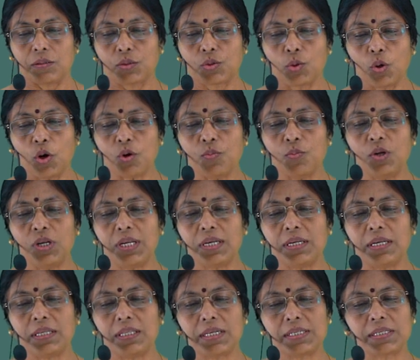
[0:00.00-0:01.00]
थोक मूल्य
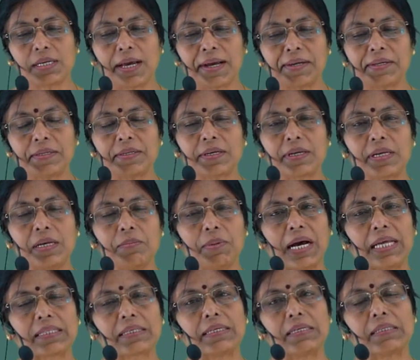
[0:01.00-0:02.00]
निर्देशांक की
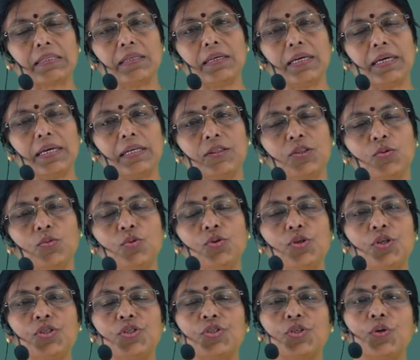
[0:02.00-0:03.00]
बात करते हैं तो
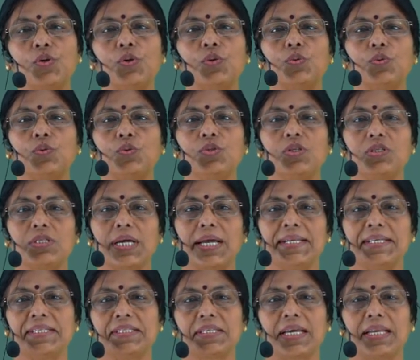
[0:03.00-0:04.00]
उन्नीस
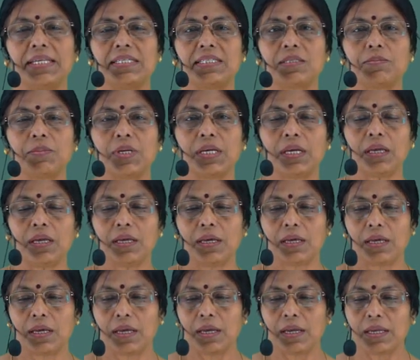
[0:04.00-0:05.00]
40 में
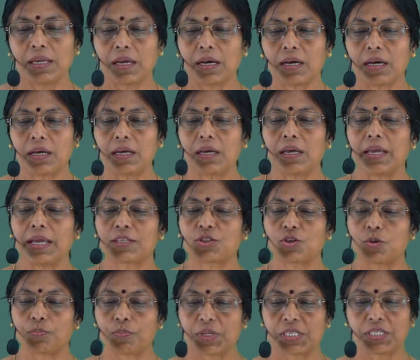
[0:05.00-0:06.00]
यह
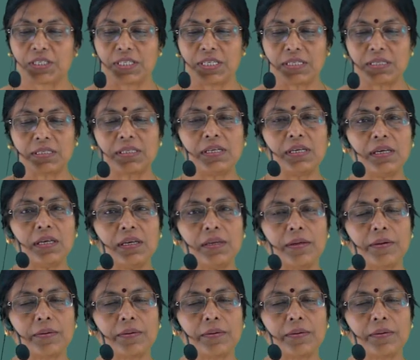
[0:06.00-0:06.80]
125 थी